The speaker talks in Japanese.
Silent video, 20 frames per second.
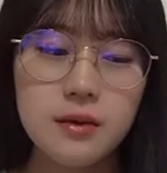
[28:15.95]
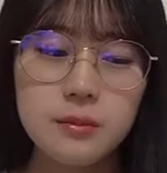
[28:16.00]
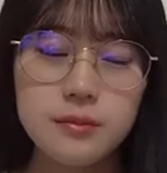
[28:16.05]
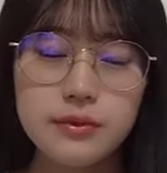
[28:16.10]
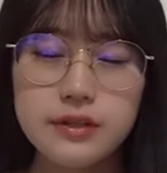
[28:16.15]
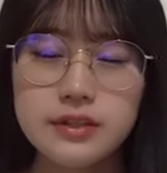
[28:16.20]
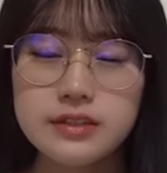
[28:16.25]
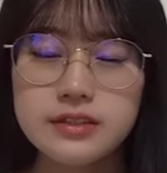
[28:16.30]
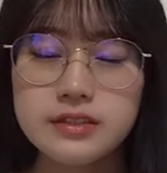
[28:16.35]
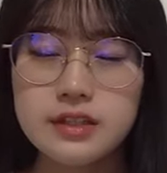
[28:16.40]

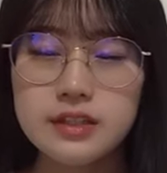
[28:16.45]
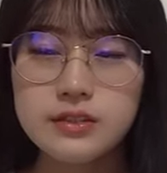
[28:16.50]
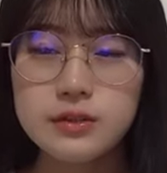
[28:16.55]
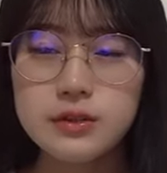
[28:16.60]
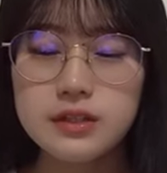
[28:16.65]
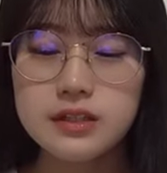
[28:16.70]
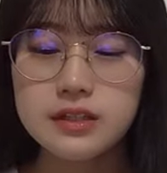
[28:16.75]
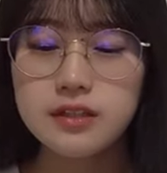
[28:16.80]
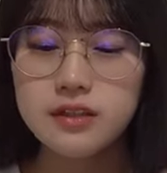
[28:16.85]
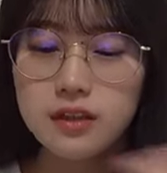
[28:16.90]
まあ、H が
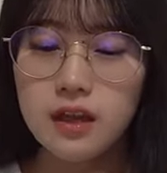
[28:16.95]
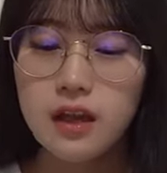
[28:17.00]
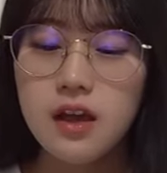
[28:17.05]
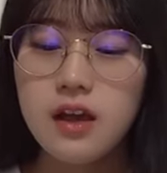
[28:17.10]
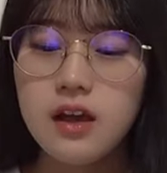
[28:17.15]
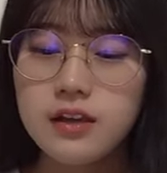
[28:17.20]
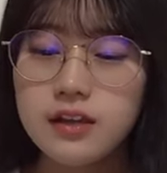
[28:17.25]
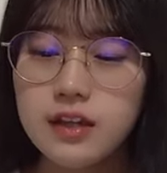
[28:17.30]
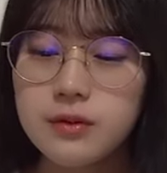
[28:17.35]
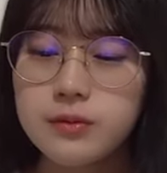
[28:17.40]
半分
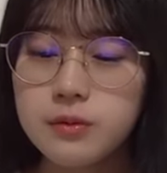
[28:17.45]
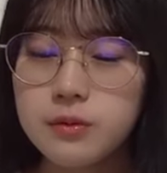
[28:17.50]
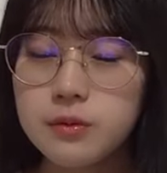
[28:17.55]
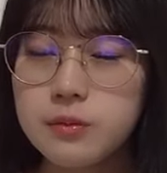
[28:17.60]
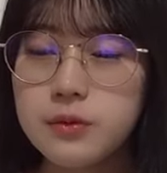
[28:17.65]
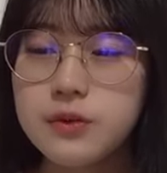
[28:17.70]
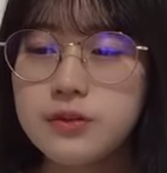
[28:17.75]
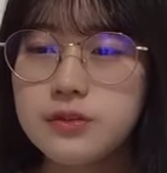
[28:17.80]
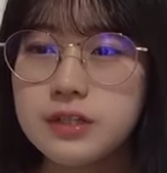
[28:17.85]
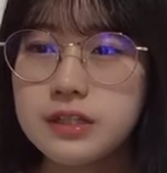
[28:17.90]
アンダーとかで
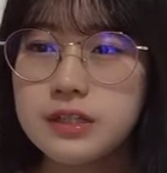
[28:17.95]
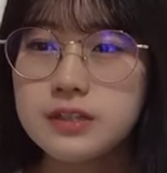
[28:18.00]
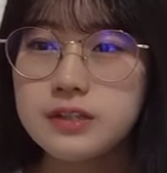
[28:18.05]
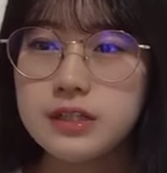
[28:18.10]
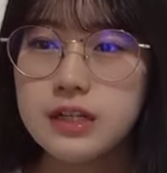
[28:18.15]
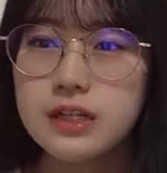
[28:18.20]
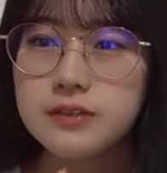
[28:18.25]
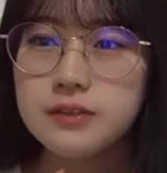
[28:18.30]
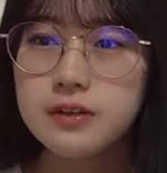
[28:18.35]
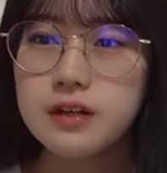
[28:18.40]

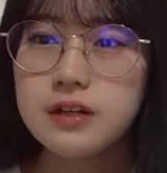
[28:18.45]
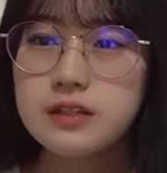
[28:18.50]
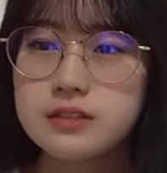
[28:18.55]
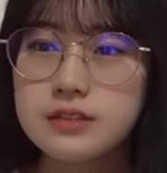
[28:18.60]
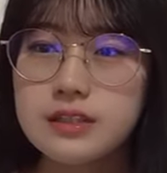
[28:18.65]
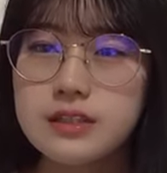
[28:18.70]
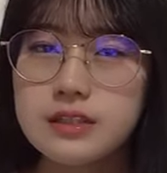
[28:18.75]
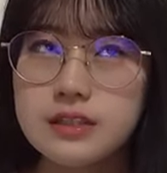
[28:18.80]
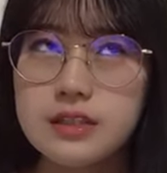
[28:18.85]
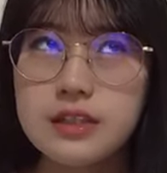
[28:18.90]
K4 も4
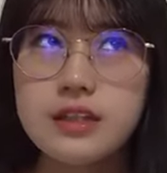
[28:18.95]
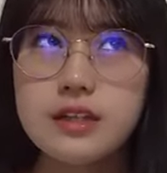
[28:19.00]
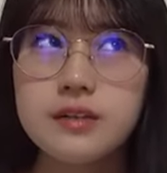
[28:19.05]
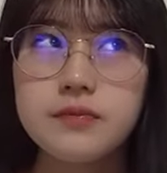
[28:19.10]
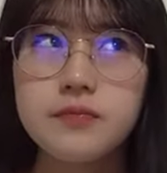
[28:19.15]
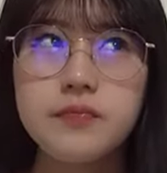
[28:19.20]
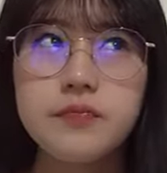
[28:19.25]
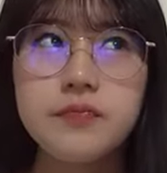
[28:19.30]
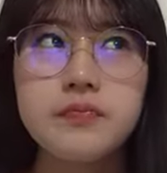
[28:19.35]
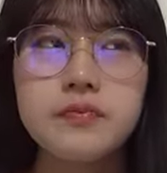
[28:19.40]
人くらいは
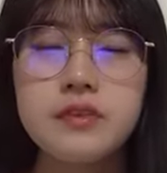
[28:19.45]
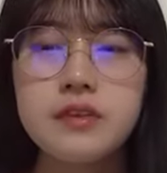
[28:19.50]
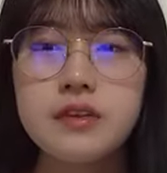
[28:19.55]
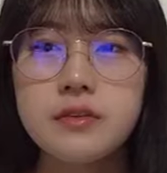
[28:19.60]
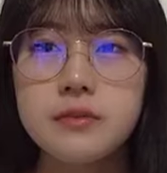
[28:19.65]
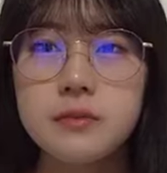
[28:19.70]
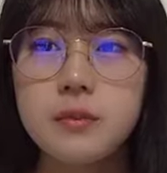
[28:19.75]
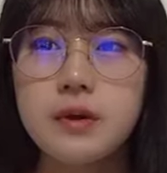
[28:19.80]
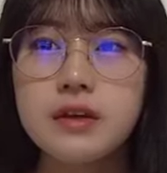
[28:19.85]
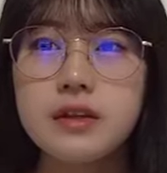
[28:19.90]
アンダー
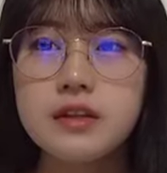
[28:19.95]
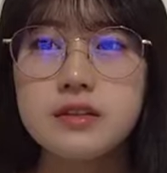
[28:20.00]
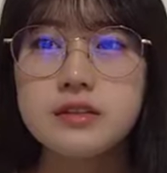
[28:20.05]
で